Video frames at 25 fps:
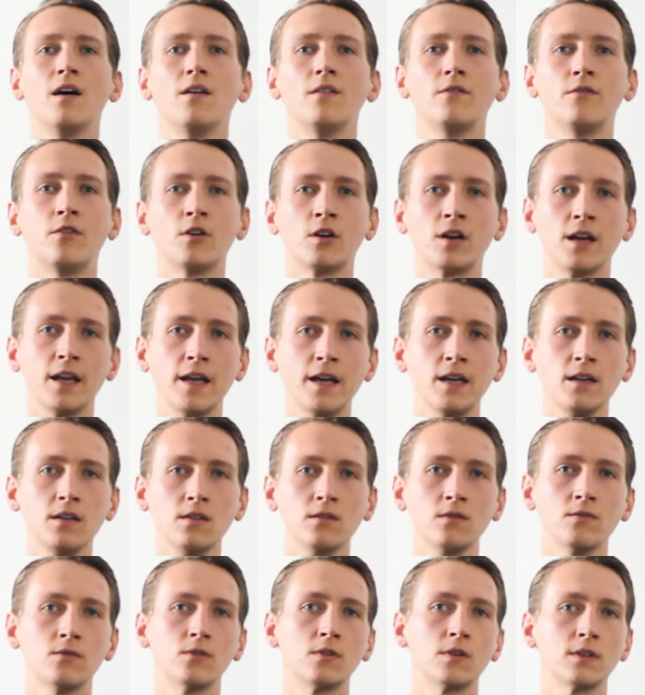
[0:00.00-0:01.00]
Von
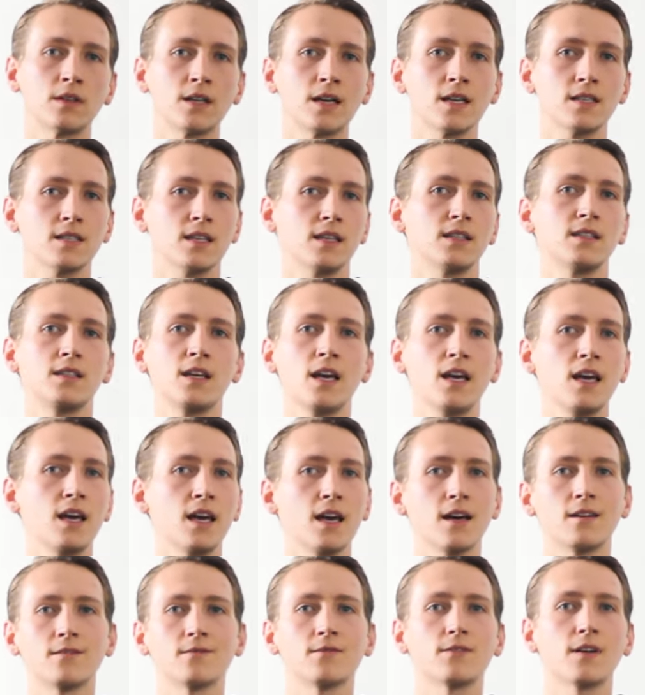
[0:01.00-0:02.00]
Linken wurde das seit
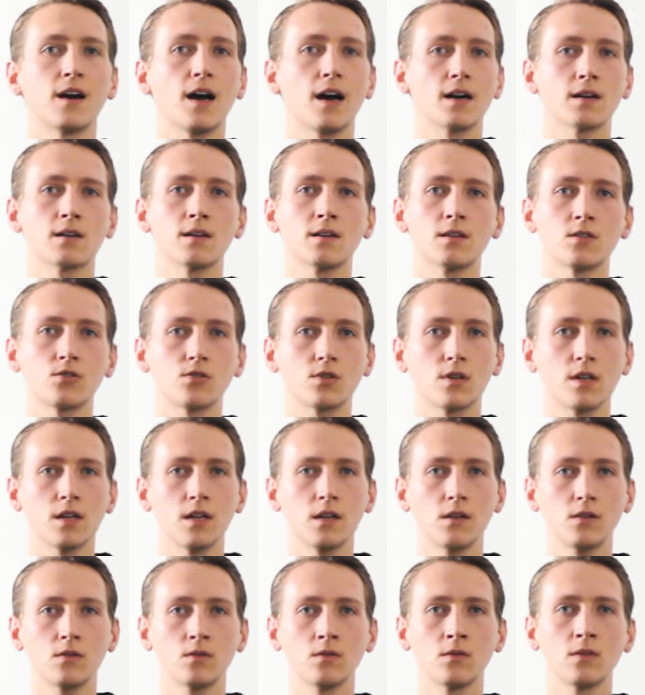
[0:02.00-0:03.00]
jeher in Frage
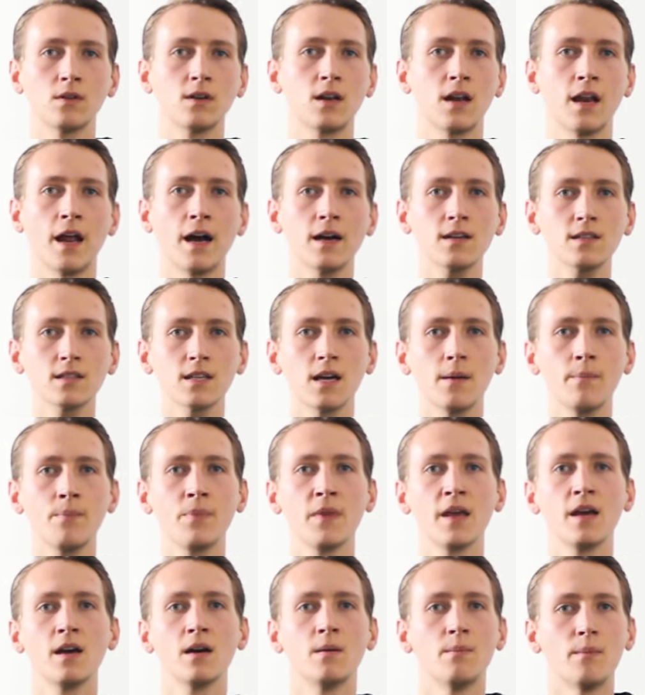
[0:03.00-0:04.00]
gestellt und langsam
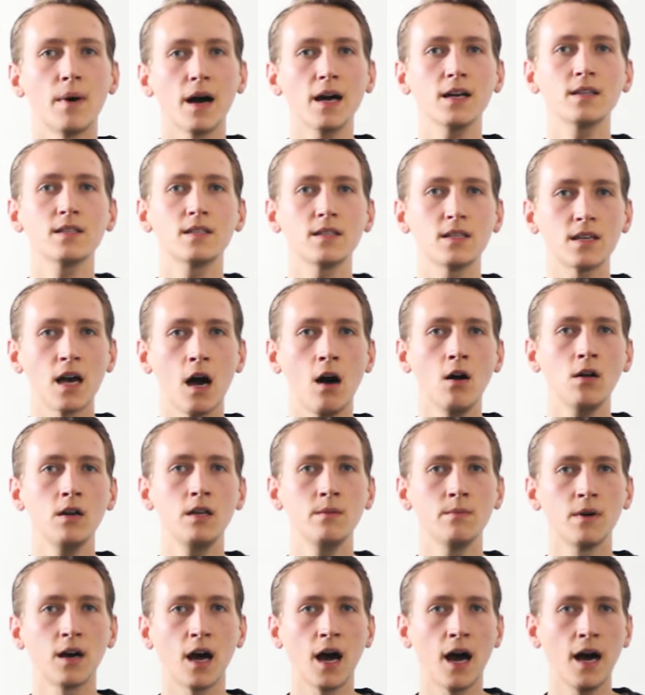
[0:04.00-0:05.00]
machen sich auch
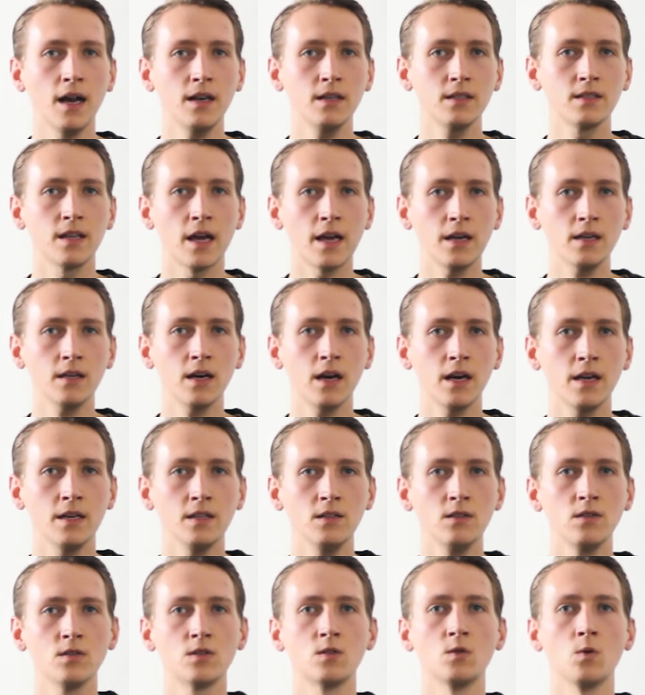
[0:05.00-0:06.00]
liberale
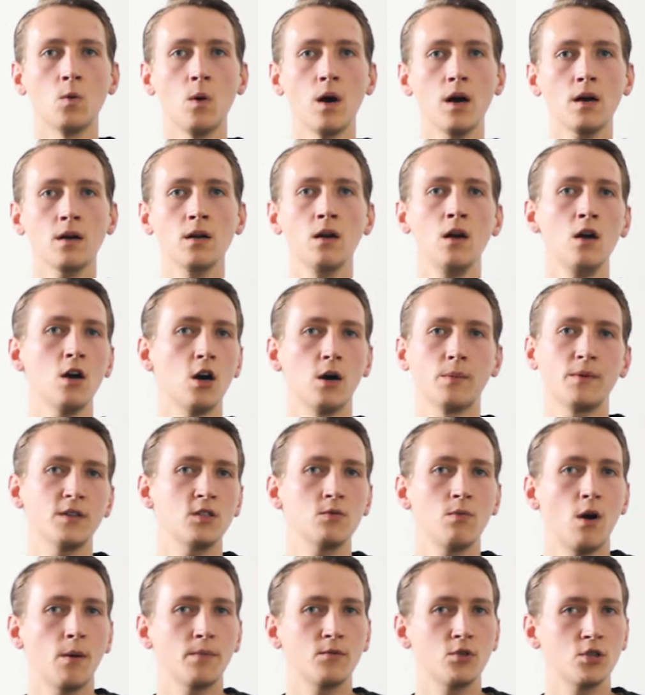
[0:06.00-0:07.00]
DenkerInnen Sorgen, ob das
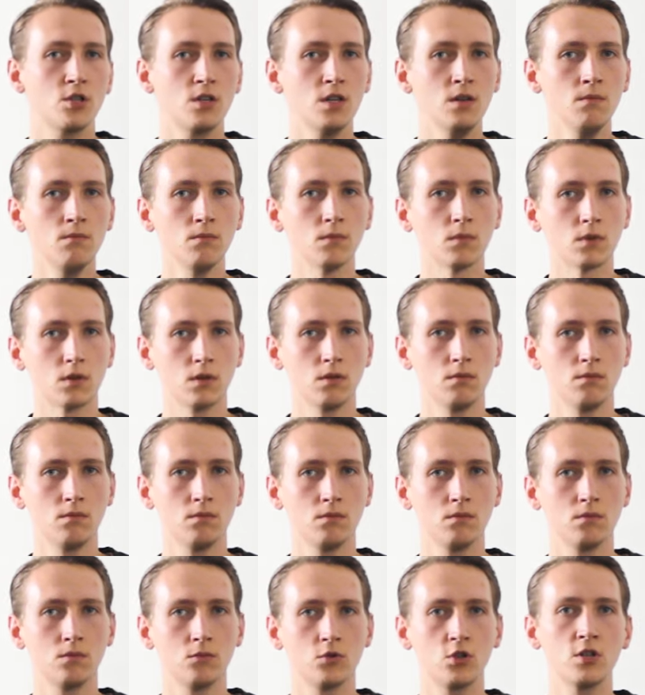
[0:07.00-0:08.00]
überhaupt stimmt.
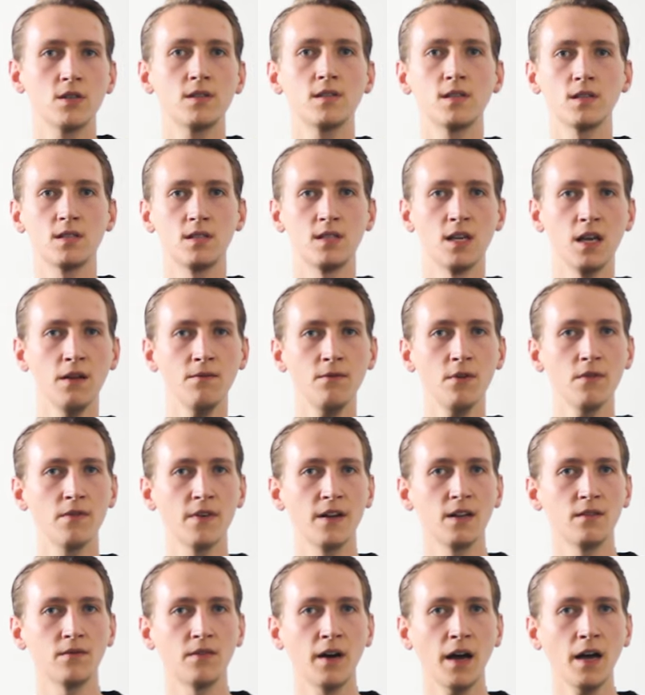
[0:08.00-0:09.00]
Schließlich sehen wir
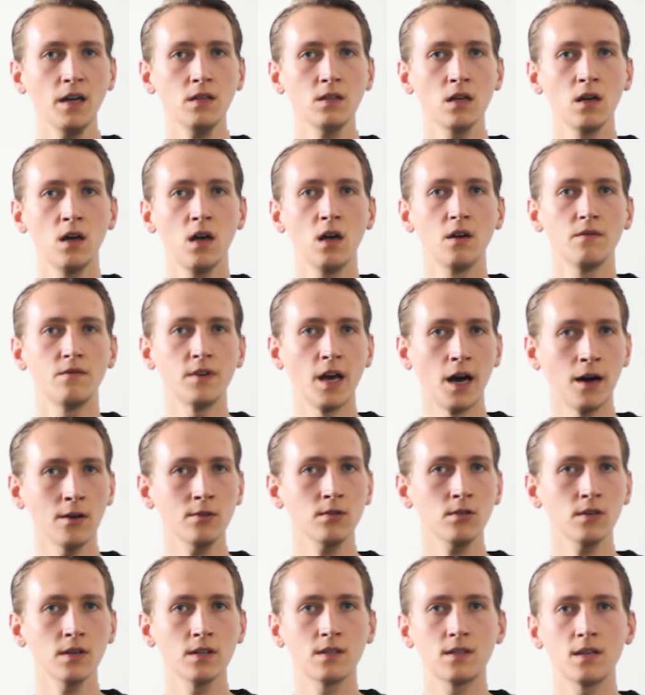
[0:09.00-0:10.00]
weltweit, wie
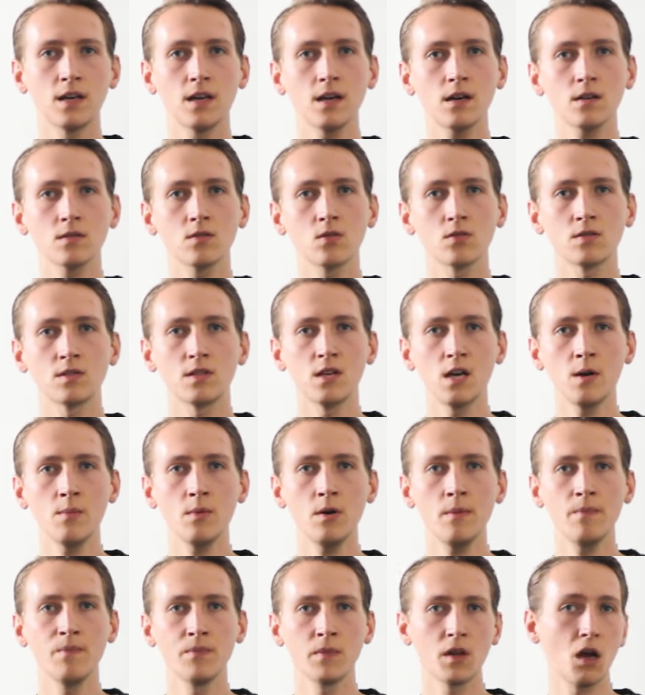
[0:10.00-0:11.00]
autoritäre
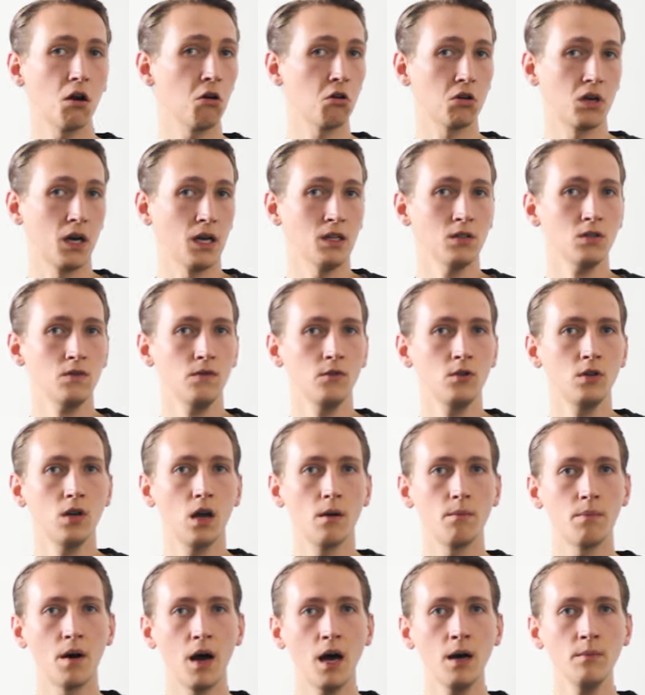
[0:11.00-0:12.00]
Systeme auch ganz
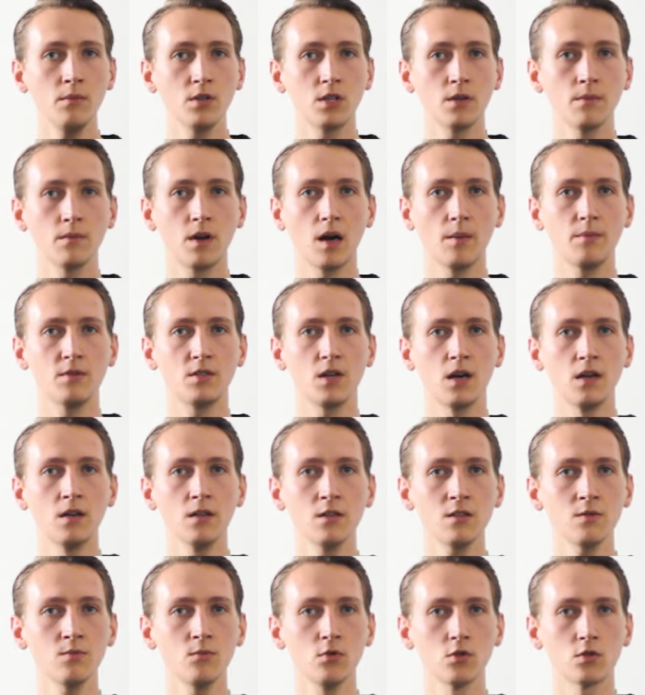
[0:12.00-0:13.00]
wunderbar mit dem
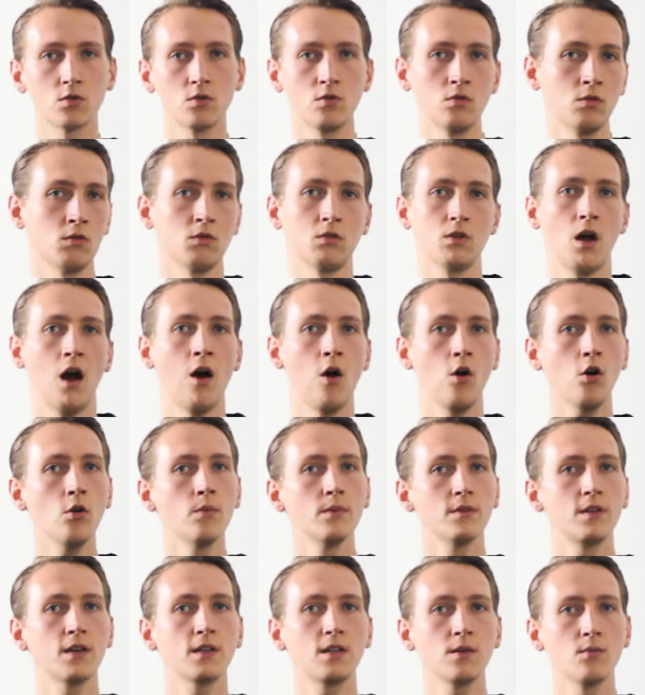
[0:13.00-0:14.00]
Kapitalismus und auch
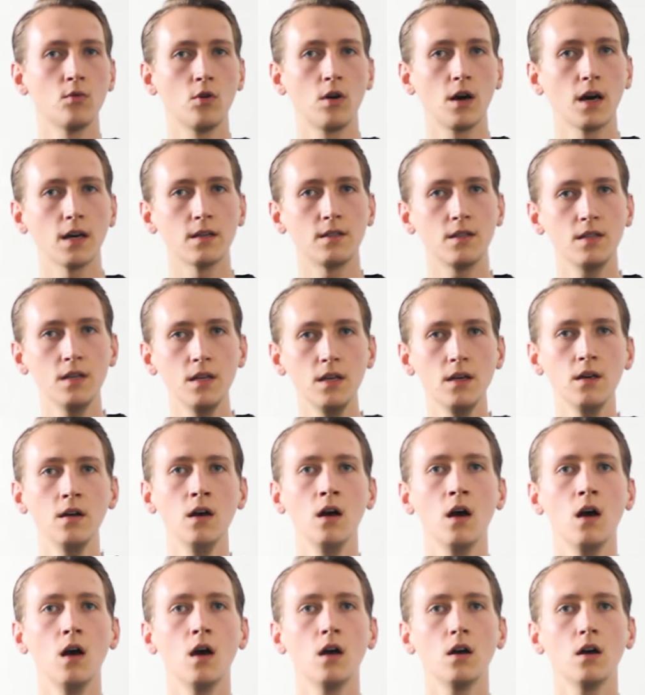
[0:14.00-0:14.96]
mit der Demokratie